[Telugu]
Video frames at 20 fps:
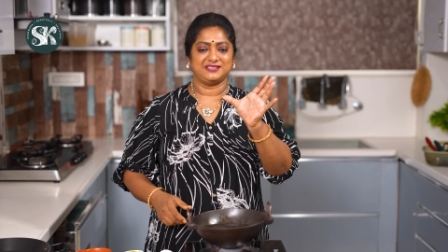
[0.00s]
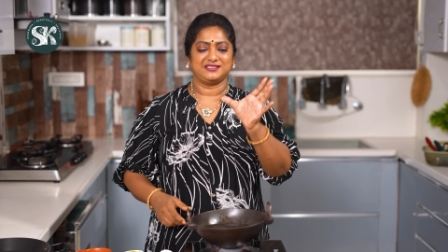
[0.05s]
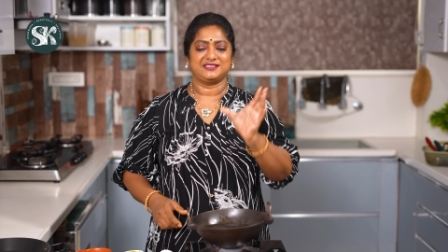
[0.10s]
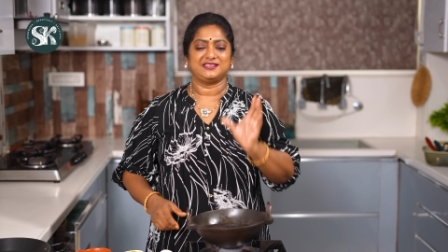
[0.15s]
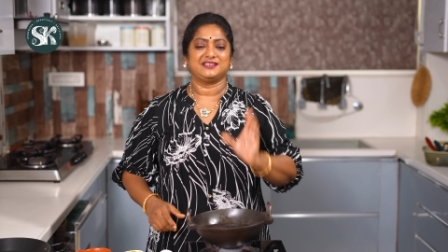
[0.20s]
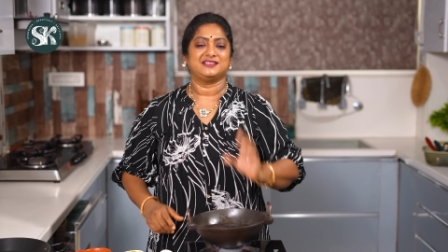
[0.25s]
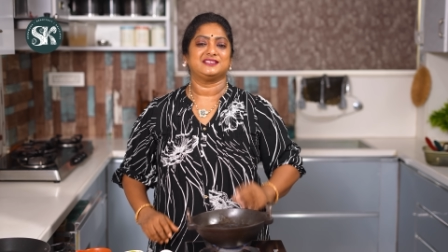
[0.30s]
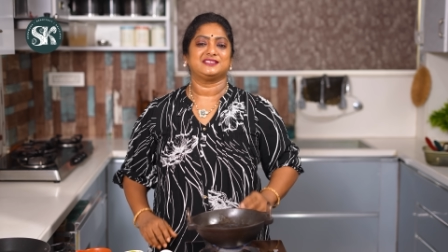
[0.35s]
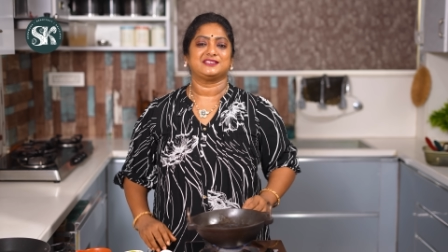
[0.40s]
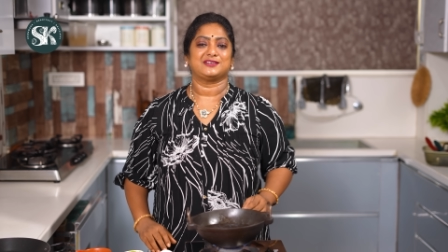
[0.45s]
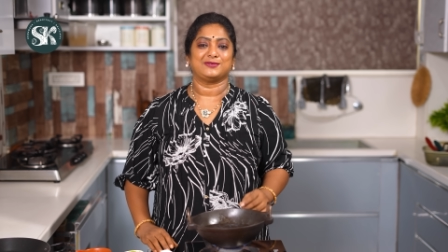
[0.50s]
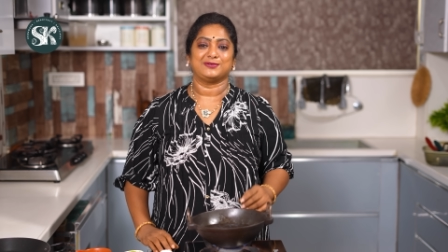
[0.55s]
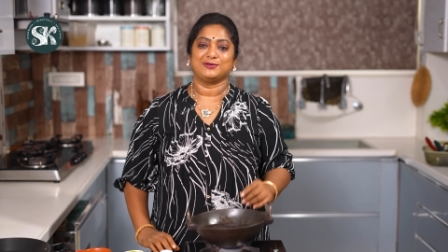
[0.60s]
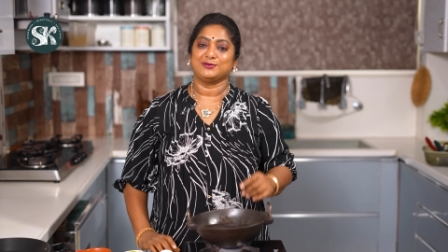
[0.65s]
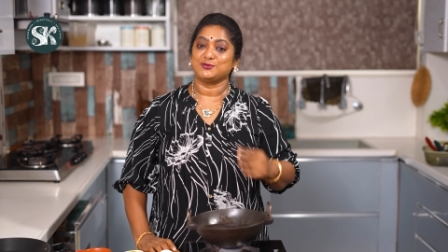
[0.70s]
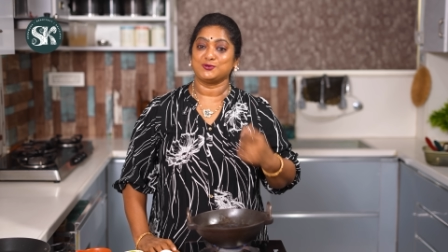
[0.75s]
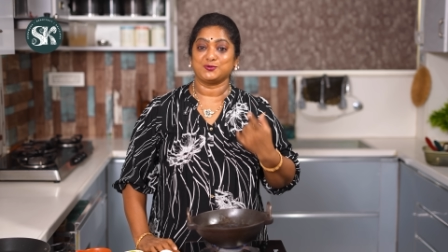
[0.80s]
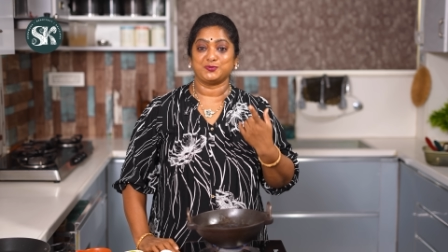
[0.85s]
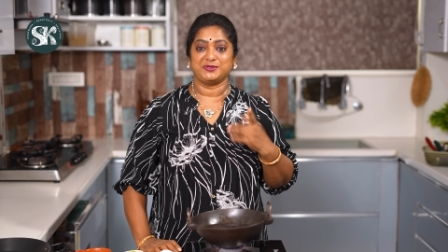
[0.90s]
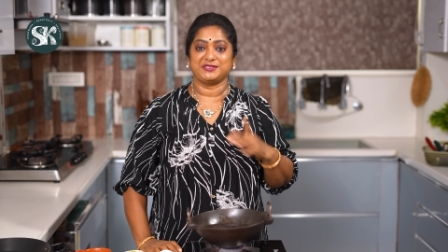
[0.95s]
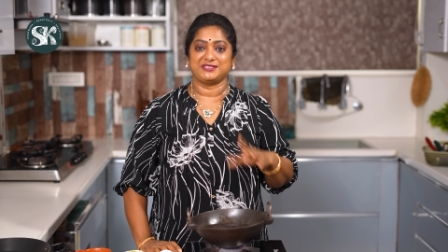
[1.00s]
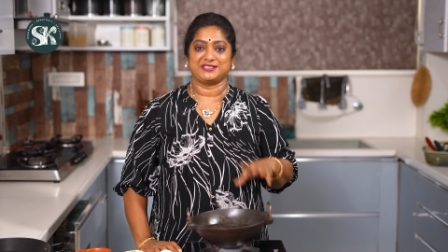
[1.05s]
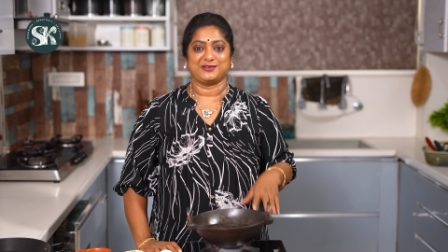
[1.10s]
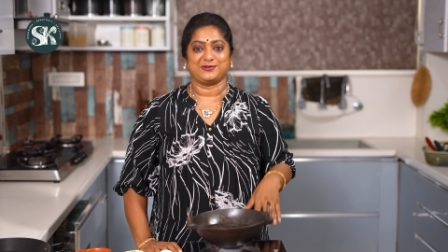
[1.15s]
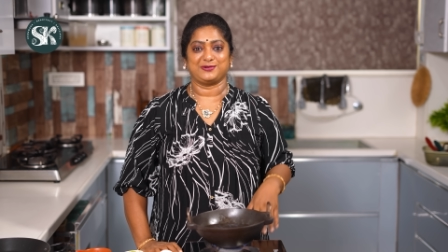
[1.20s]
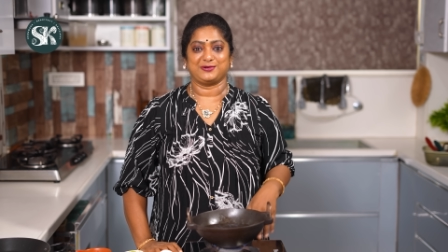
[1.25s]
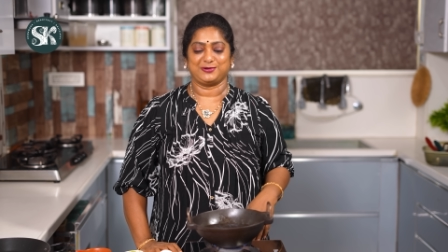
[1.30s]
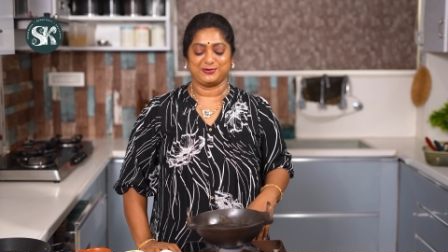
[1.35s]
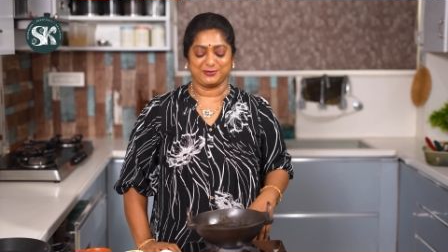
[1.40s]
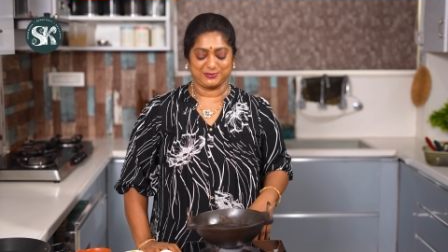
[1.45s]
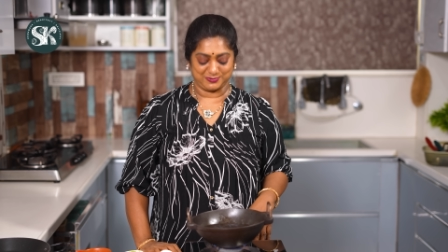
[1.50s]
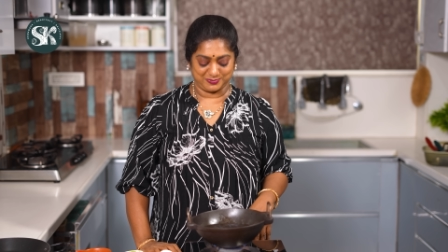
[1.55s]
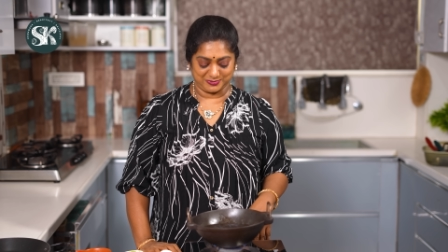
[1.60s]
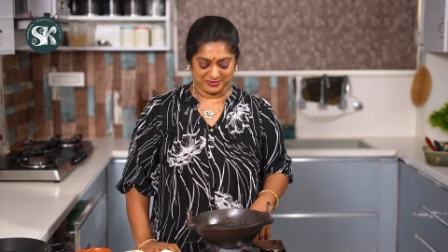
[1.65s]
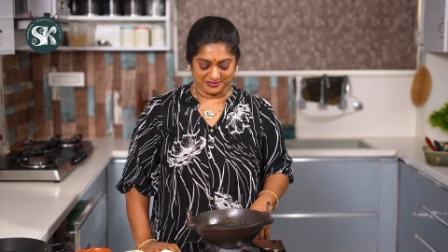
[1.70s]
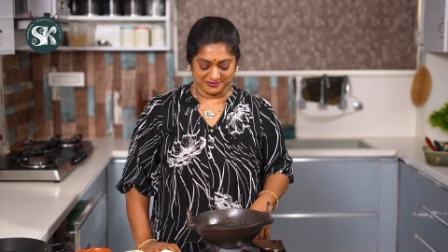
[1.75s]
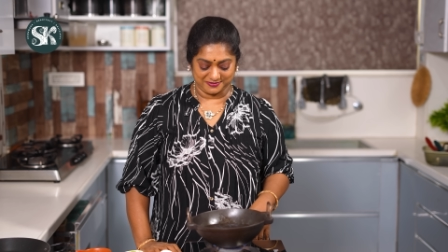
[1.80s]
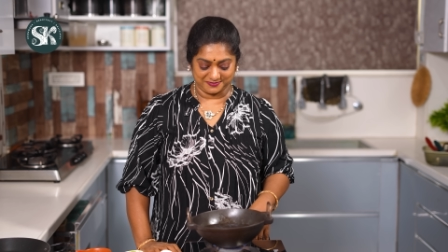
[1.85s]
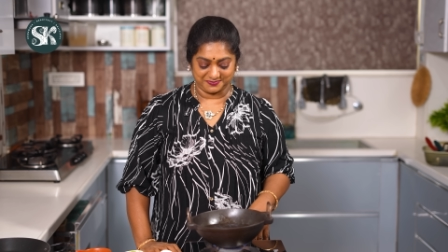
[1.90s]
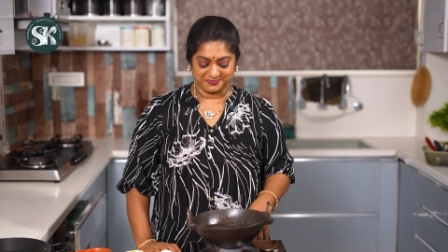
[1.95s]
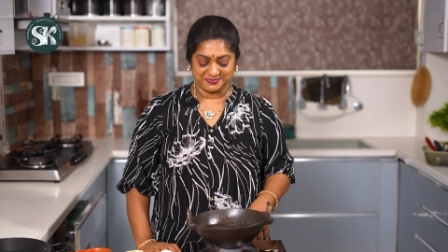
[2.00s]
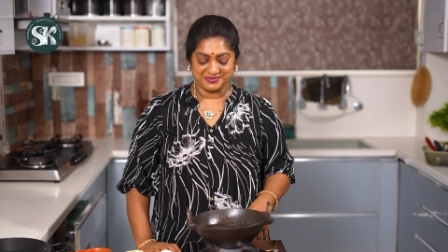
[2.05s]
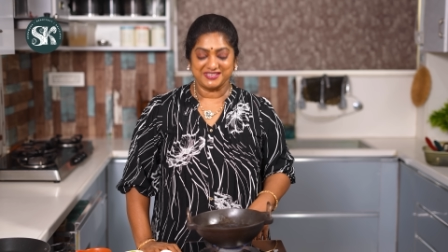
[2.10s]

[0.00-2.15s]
ఇన్స్టెంట్ స్టవ్లు చూపిస్తా ఒకరోజు మీకు